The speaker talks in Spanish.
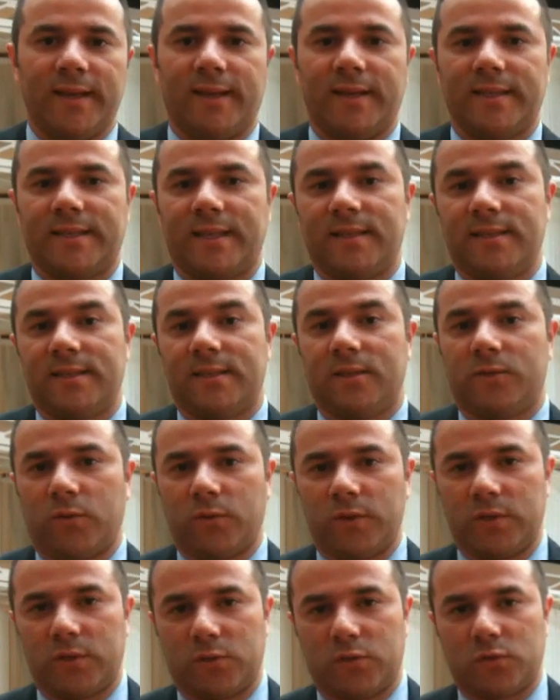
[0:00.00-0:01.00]
que están diciendo
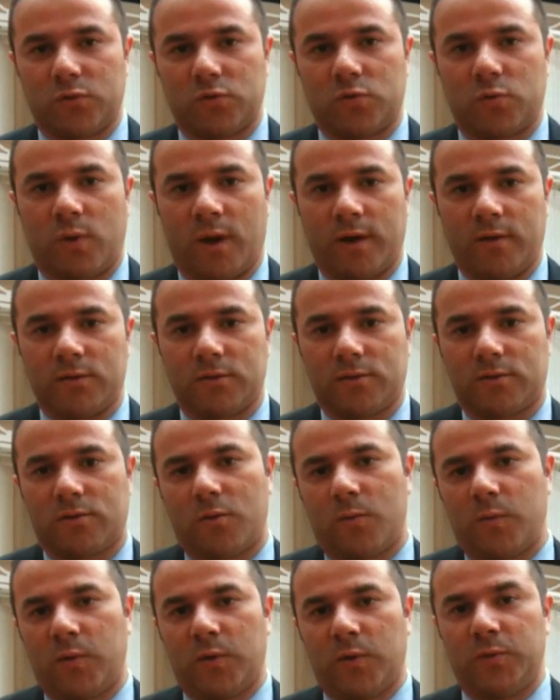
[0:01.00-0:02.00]
nuestros usuarios,
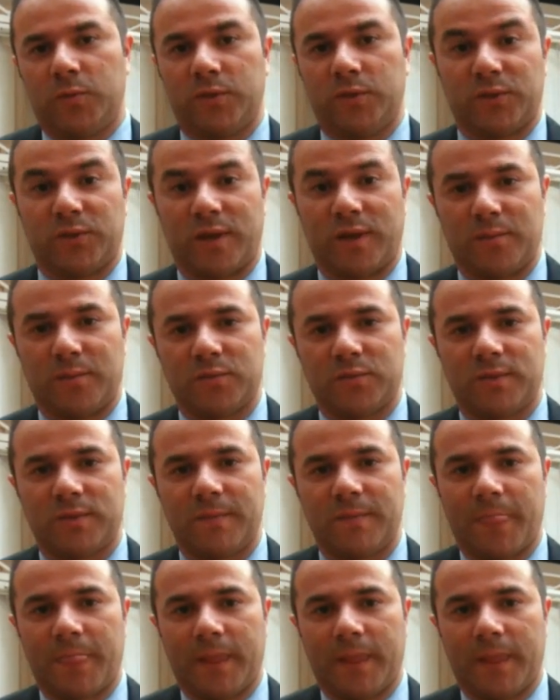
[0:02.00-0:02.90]
cómo lo monitoramos,